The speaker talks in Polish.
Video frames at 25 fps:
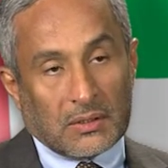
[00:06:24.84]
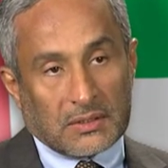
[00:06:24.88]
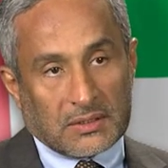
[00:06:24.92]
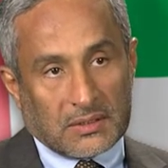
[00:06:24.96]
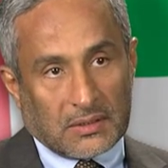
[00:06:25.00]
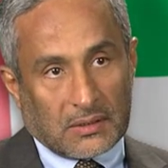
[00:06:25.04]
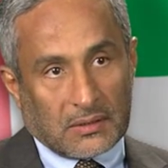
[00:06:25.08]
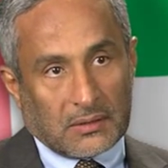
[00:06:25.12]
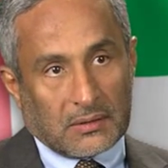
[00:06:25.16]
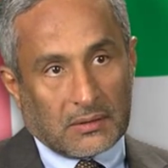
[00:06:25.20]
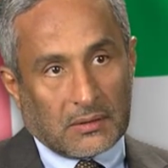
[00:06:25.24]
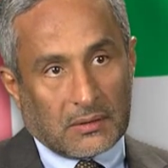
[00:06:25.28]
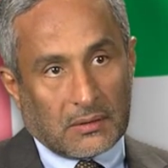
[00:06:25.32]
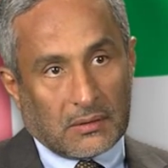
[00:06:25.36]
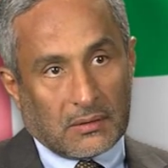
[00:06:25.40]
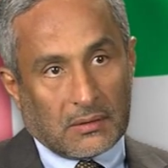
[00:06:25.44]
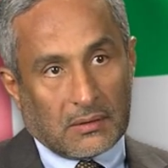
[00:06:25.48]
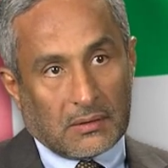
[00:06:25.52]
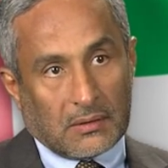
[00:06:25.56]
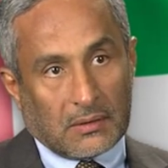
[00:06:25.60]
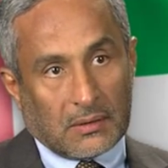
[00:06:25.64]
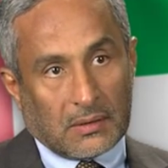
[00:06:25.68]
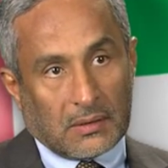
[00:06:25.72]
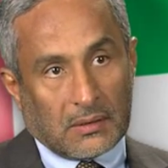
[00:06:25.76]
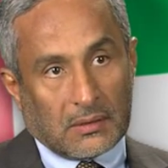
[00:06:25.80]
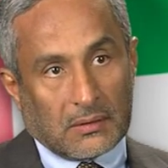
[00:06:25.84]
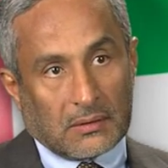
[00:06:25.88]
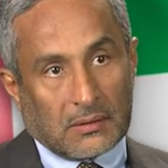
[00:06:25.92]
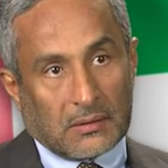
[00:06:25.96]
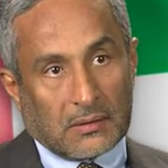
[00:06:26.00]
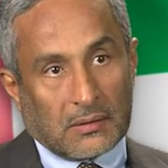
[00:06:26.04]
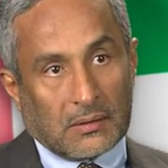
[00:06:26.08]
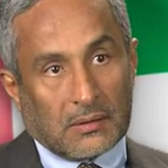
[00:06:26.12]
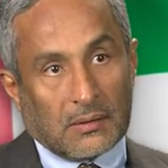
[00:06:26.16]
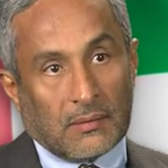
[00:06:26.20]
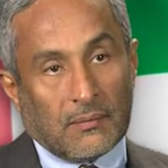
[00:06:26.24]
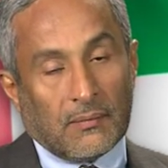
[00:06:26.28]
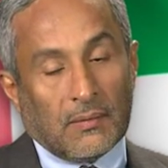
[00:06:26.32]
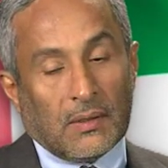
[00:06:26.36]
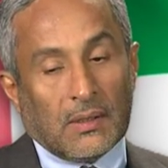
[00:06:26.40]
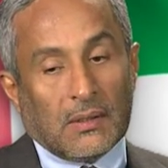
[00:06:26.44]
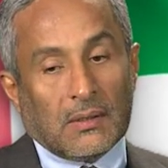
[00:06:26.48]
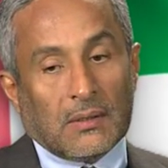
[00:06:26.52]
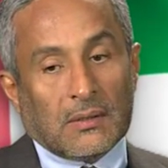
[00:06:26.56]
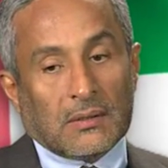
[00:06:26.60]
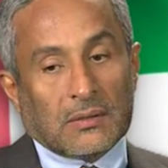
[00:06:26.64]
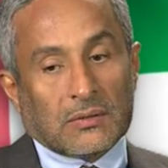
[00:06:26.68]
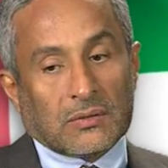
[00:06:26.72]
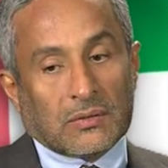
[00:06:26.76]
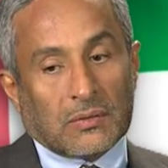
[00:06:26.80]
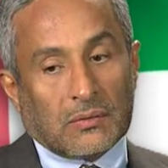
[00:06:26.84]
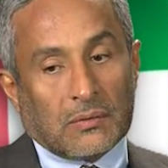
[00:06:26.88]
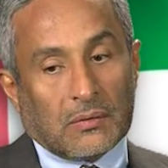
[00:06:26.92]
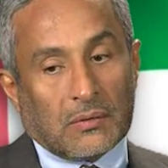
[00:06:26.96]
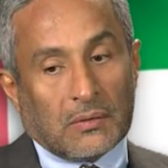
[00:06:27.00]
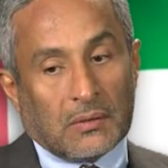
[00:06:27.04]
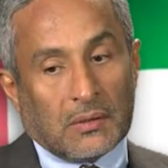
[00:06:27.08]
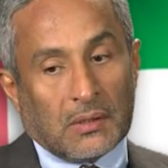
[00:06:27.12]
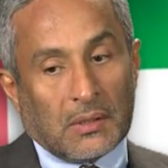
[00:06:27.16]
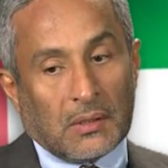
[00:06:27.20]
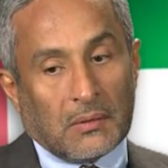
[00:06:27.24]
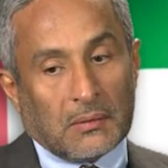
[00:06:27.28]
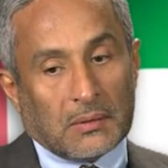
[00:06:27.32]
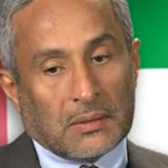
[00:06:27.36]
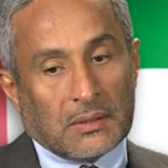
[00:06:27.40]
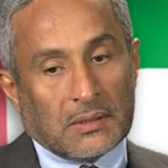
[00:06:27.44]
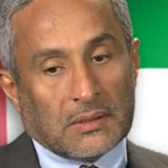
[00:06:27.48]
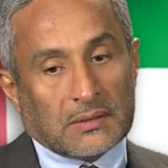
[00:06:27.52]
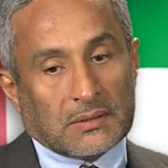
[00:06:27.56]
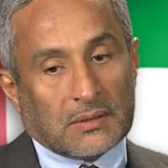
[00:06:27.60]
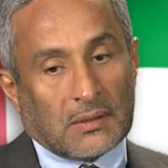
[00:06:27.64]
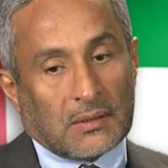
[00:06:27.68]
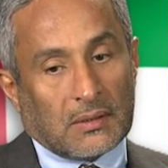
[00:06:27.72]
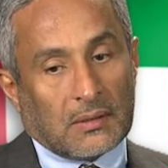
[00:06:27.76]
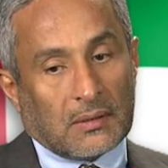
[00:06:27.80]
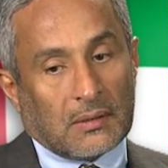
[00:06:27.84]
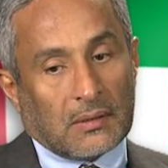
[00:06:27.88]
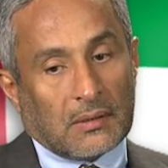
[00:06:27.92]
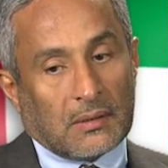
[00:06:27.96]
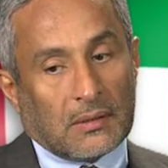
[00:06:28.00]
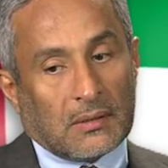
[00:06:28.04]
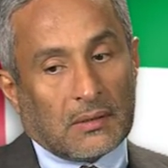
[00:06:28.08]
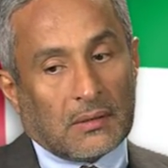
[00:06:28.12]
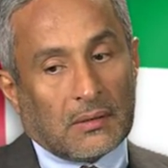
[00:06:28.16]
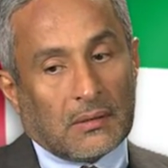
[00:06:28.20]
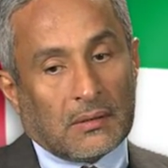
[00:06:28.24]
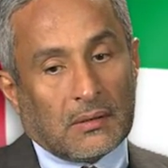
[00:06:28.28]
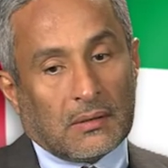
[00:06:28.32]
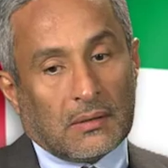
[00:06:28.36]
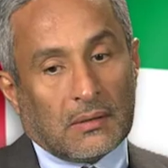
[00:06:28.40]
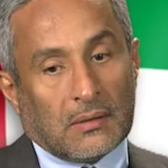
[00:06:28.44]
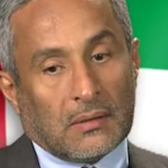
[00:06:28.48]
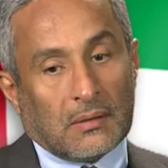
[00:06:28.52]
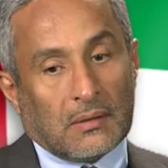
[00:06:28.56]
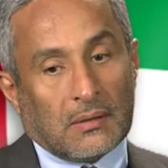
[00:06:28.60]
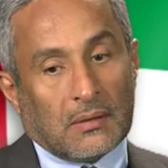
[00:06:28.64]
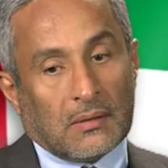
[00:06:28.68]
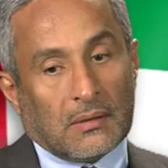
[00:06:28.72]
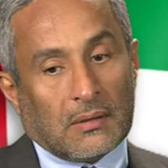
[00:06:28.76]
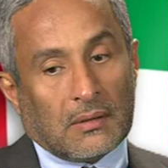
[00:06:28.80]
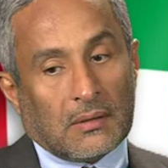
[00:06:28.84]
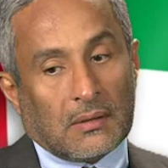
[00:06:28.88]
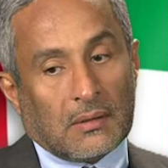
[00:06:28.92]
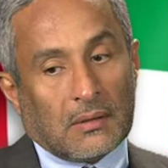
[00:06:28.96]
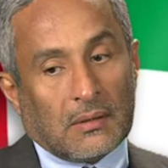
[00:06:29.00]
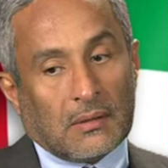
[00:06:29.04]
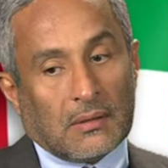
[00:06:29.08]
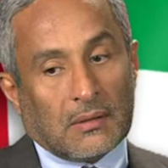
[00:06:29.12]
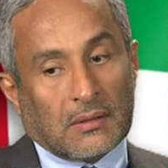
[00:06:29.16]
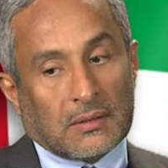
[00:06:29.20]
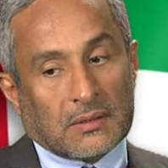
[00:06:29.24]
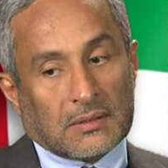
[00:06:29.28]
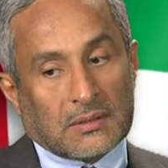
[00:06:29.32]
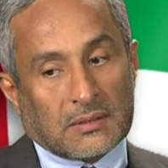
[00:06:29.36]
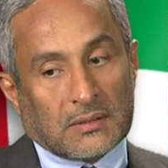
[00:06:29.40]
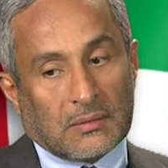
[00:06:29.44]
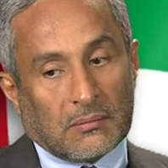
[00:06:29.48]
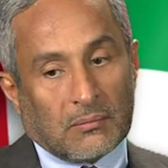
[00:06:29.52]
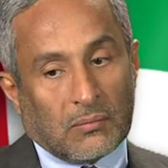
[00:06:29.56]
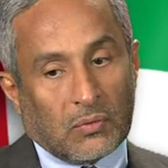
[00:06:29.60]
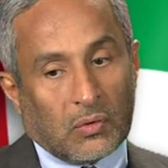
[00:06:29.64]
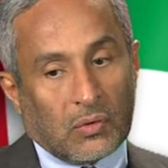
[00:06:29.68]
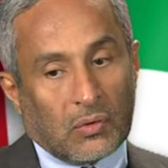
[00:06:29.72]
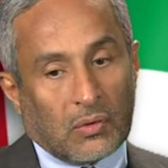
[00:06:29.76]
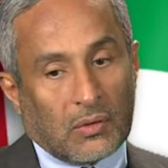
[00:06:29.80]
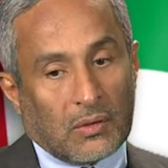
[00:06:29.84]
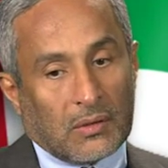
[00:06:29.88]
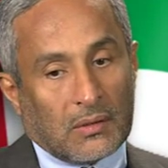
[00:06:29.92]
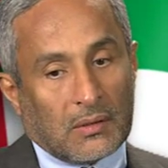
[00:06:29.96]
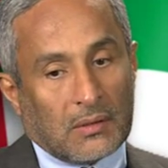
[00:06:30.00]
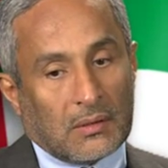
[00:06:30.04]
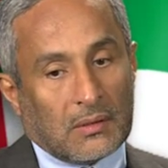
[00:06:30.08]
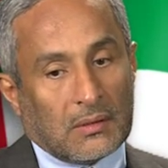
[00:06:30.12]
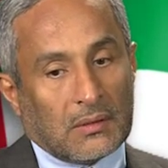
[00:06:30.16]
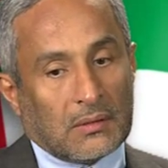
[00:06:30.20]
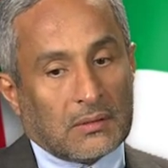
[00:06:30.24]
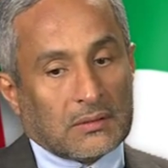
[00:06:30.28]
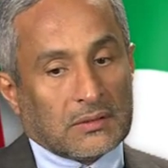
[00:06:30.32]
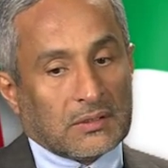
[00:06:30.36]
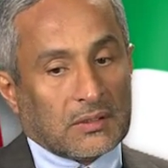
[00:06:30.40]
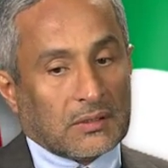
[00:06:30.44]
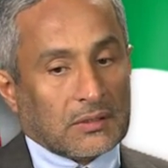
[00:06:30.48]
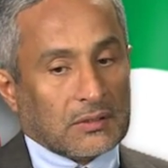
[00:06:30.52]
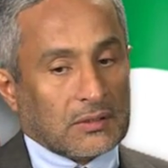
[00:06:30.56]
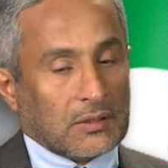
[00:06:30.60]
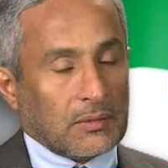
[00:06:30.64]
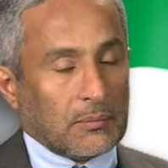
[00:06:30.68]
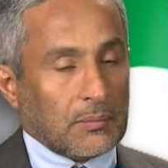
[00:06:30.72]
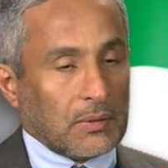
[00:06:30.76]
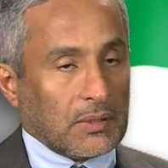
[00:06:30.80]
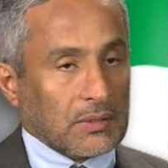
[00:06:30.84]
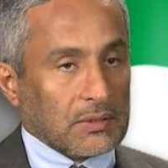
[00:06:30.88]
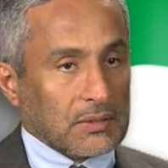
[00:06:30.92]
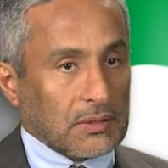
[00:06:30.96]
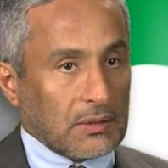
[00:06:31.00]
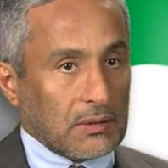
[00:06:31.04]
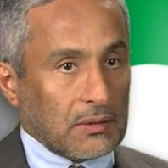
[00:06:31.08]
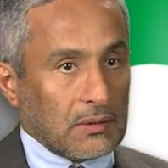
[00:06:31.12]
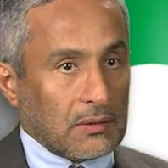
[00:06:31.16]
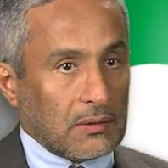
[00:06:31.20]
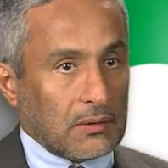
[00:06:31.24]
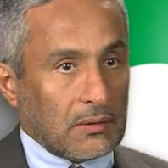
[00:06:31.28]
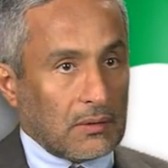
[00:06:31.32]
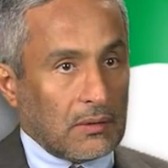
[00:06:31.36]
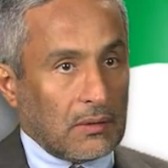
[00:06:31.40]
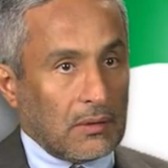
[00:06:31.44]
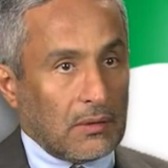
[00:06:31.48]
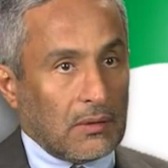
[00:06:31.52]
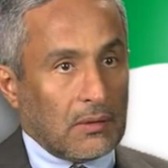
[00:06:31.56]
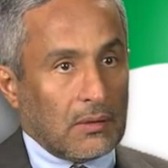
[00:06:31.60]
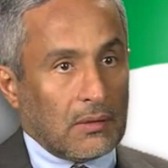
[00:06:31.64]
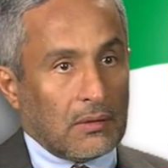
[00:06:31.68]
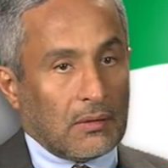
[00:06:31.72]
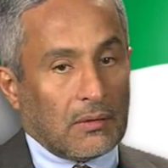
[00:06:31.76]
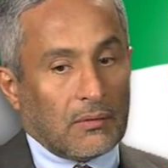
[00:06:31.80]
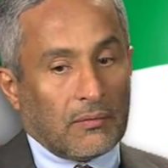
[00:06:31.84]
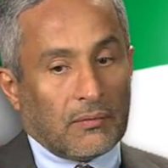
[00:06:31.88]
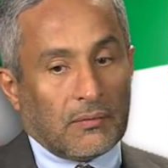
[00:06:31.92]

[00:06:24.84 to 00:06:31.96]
Już obecnie ponad 60% dochodu państwa pochodzi z sektorów innych niż sektor ropy naftowej.